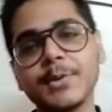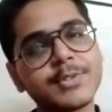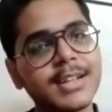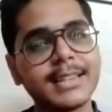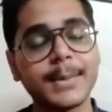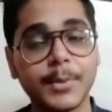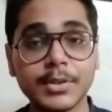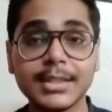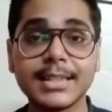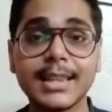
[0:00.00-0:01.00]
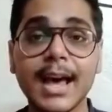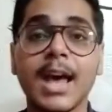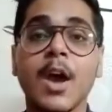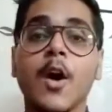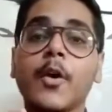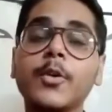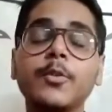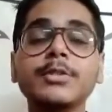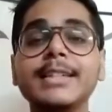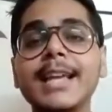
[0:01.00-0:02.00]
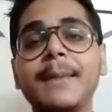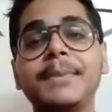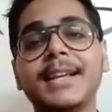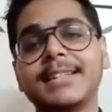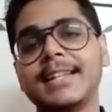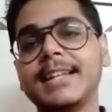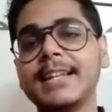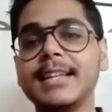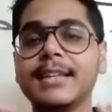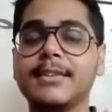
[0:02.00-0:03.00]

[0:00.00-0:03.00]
यूज़ करते हैं बहुत ही ज़्यादा और उसी एप्लीकेशन ने